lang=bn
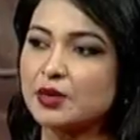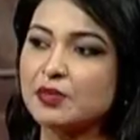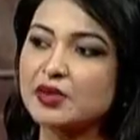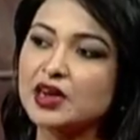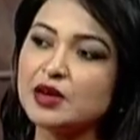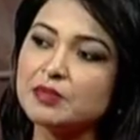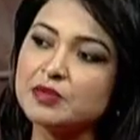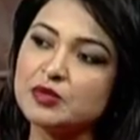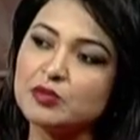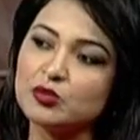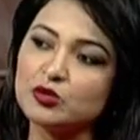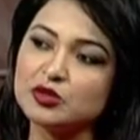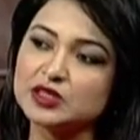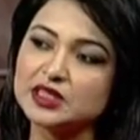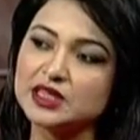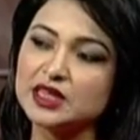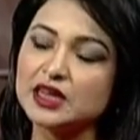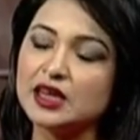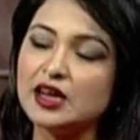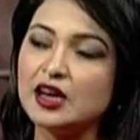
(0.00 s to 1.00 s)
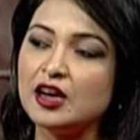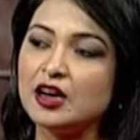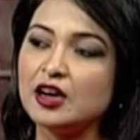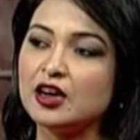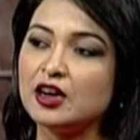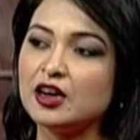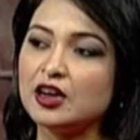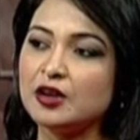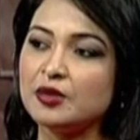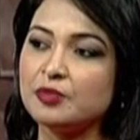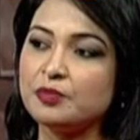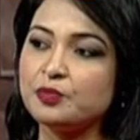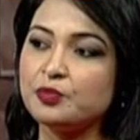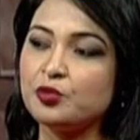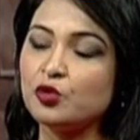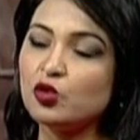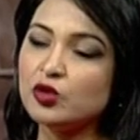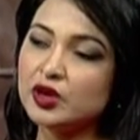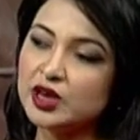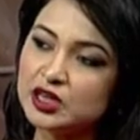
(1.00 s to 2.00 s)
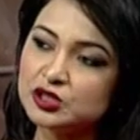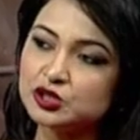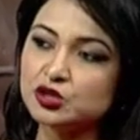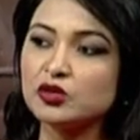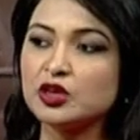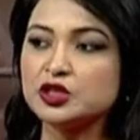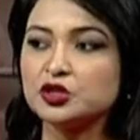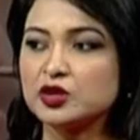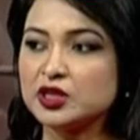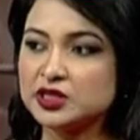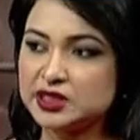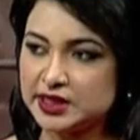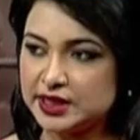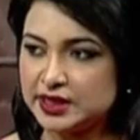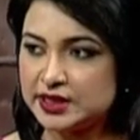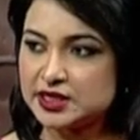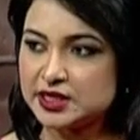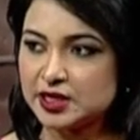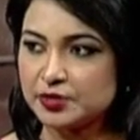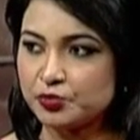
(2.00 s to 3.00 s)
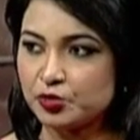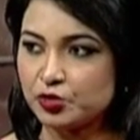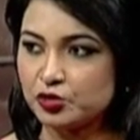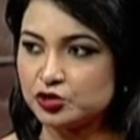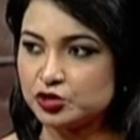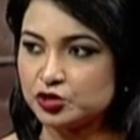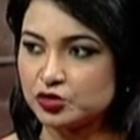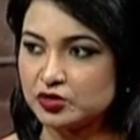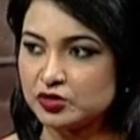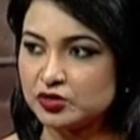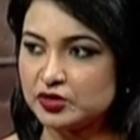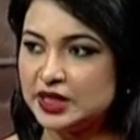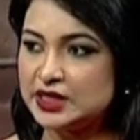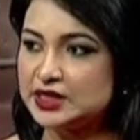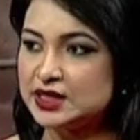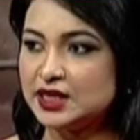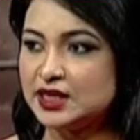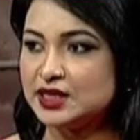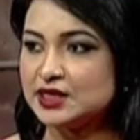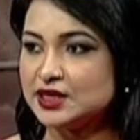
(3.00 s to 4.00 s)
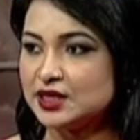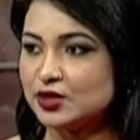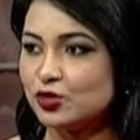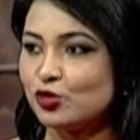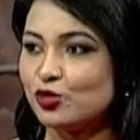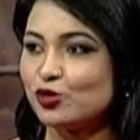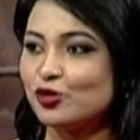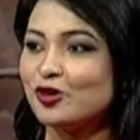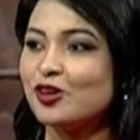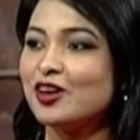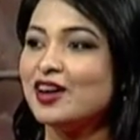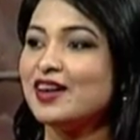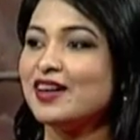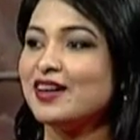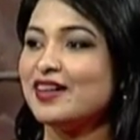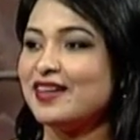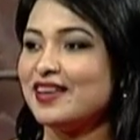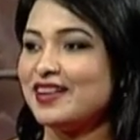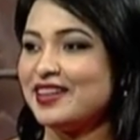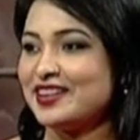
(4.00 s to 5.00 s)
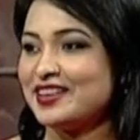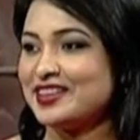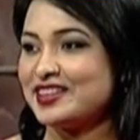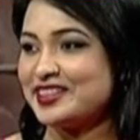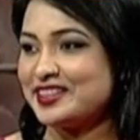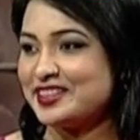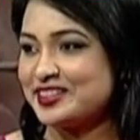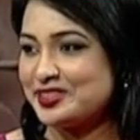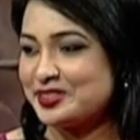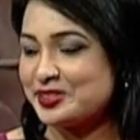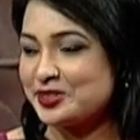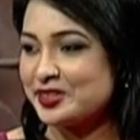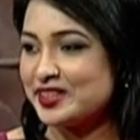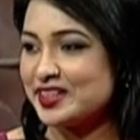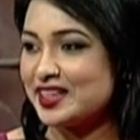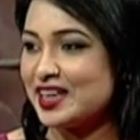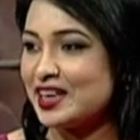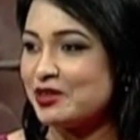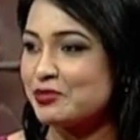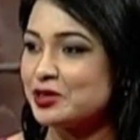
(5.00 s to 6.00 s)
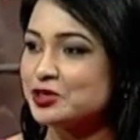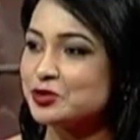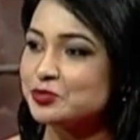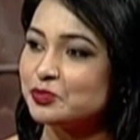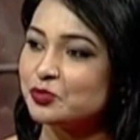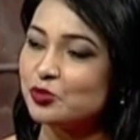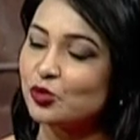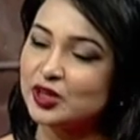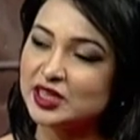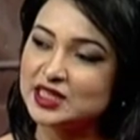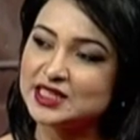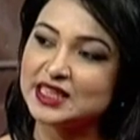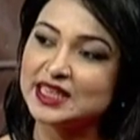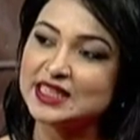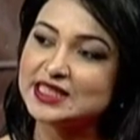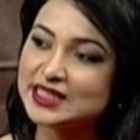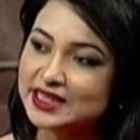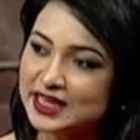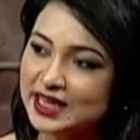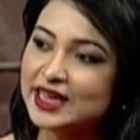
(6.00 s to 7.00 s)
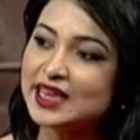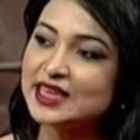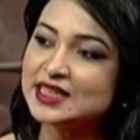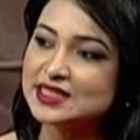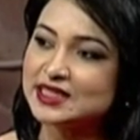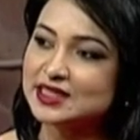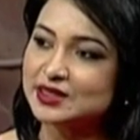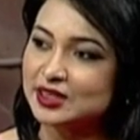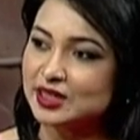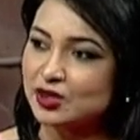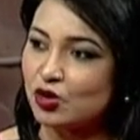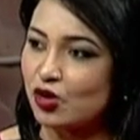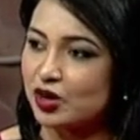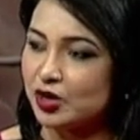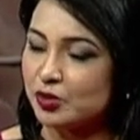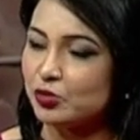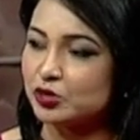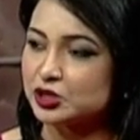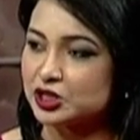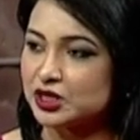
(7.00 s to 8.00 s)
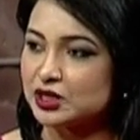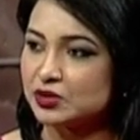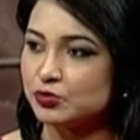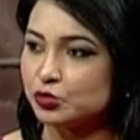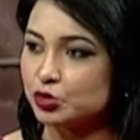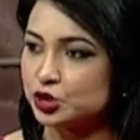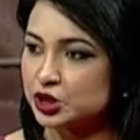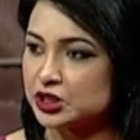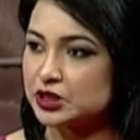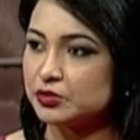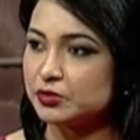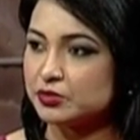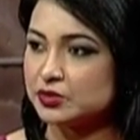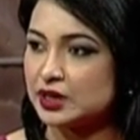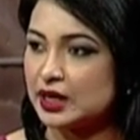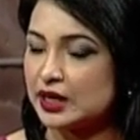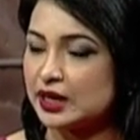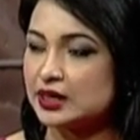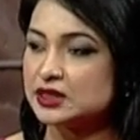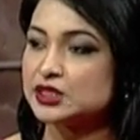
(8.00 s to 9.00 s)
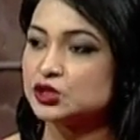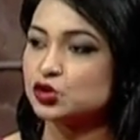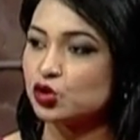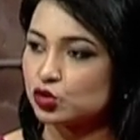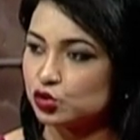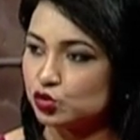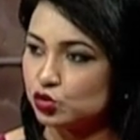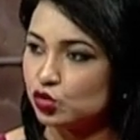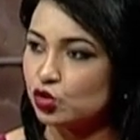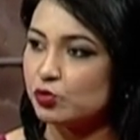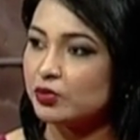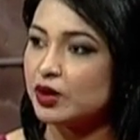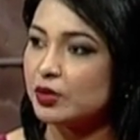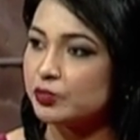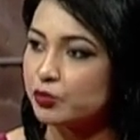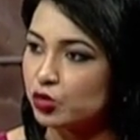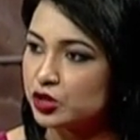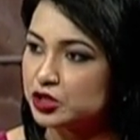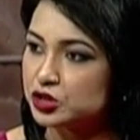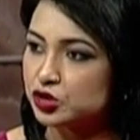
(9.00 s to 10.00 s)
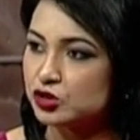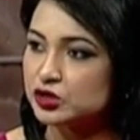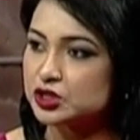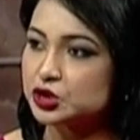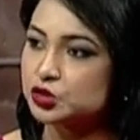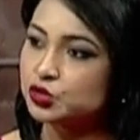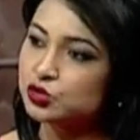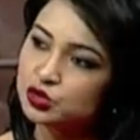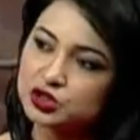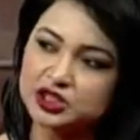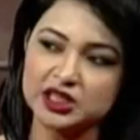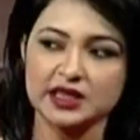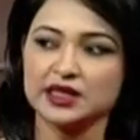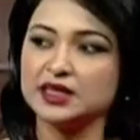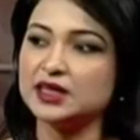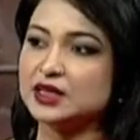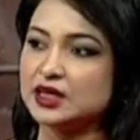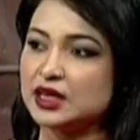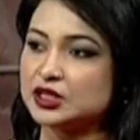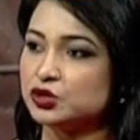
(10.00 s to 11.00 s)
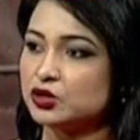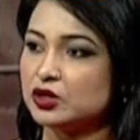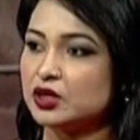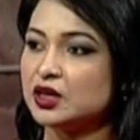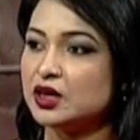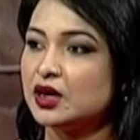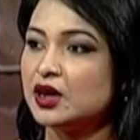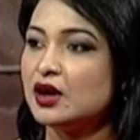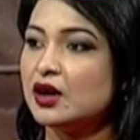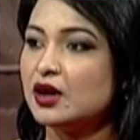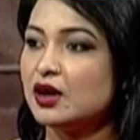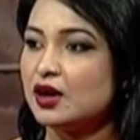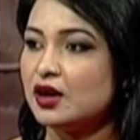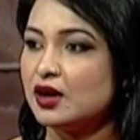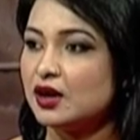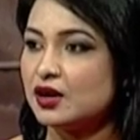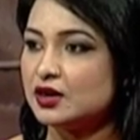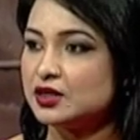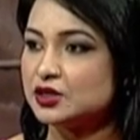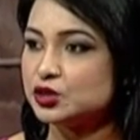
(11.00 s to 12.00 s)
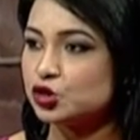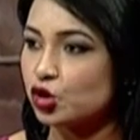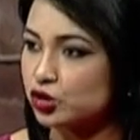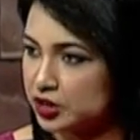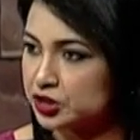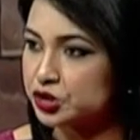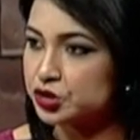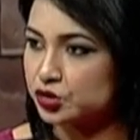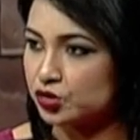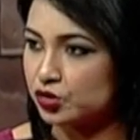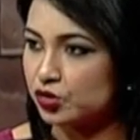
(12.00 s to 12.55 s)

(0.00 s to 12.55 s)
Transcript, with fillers: তার মানে আপনি বলছেন ব্রণের জন্য আসলে চিকিৎসা প্রয়োজন নিজে নিজে কোনো যদি আমরা বলি যে নিজে থেকেই যে ঘরে বসা বসে থাকার যে যত্ন বা পরিচর্যা শুধু সেটি আসলে যথেষ্ট